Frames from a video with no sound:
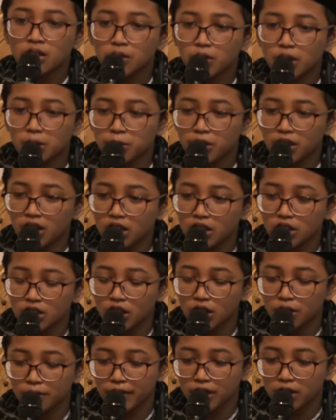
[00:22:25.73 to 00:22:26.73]
Wabillahi
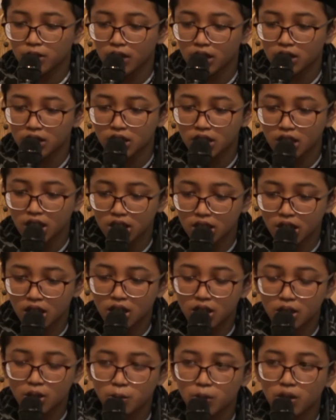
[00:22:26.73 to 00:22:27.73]
taufik wal
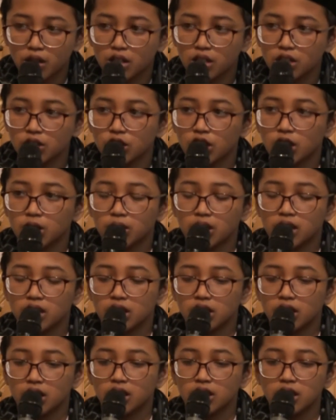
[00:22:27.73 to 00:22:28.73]
hidayah wal ridha wal
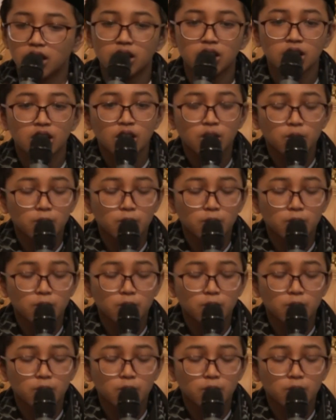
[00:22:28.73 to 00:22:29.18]
inayah.